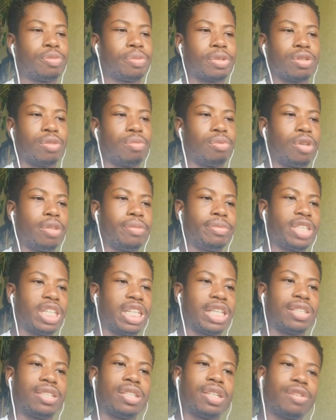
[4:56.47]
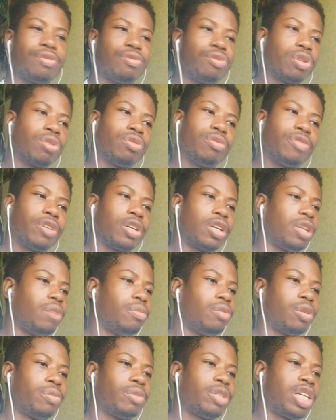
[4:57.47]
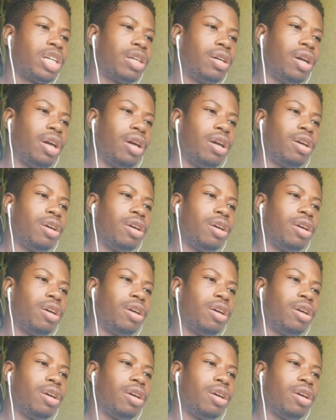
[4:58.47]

Parce que le problème, c'est qu'à chaque fois que tu fais un clip comme ça,